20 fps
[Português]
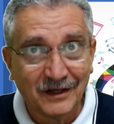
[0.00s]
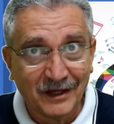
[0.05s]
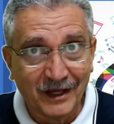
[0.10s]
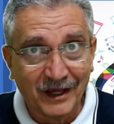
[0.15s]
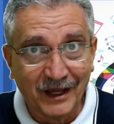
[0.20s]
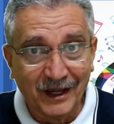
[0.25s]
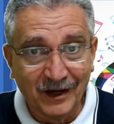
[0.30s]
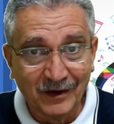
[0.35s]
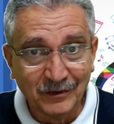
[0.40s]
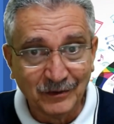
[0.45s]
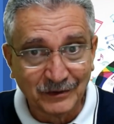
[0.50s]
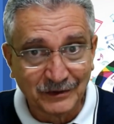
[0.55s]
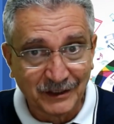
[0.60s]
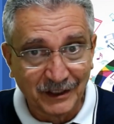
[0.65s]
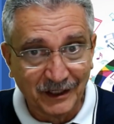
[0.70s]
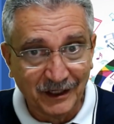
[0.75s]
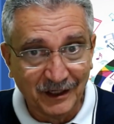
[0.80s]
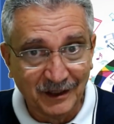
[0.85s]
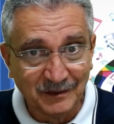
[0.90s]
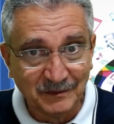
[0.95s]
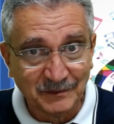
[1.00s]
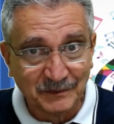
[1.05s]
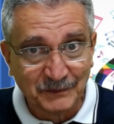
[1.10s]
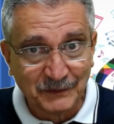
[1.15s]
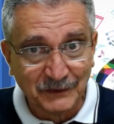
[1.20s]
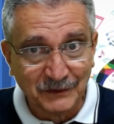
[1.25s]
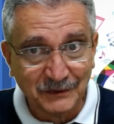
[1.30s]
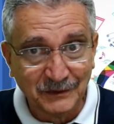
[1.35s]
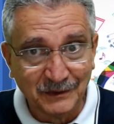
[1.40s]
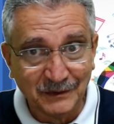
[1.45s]
é o
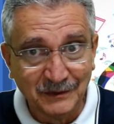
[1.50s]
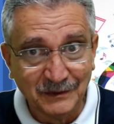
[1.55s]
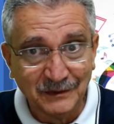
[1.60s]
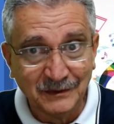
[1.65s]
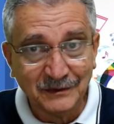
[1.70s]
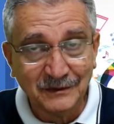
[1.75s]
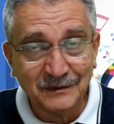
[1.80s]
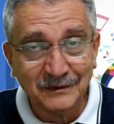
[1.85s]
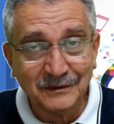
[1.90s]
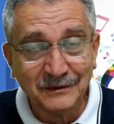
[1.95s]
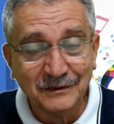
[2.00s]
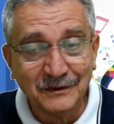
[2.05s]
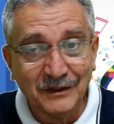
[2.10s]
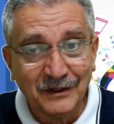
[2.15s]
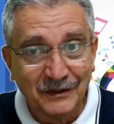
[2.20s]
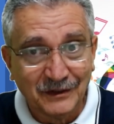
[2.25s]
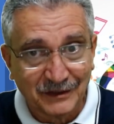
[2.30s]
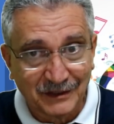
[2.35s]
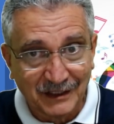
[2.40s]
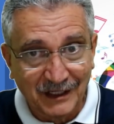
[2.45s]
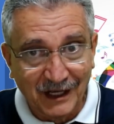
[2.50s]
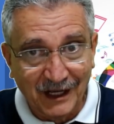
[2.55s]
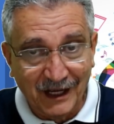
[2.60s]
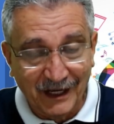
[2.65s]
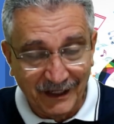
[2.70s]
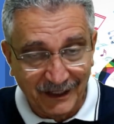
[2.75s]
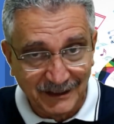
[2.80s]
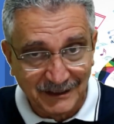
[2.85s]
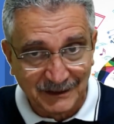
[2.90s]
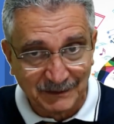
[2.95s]
tempo da
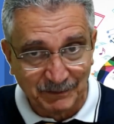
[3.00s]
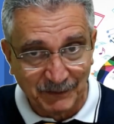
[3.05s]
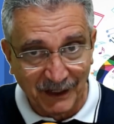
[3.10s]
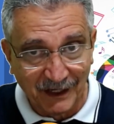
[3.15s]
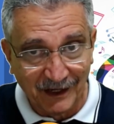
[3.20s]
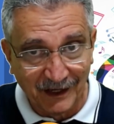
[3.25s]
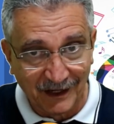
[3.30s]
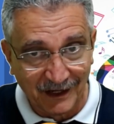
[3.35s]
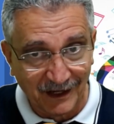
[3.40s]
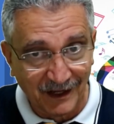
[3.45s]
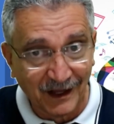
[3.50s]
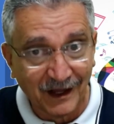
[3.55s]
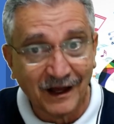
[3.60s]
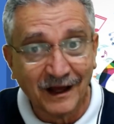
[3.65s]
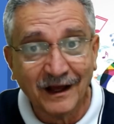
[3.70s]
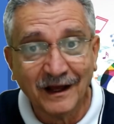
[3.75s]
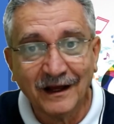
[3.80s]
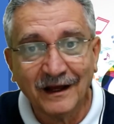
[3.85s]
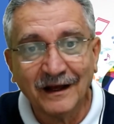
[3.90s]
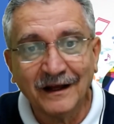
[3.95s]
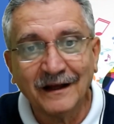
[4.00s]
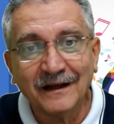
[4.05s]
espera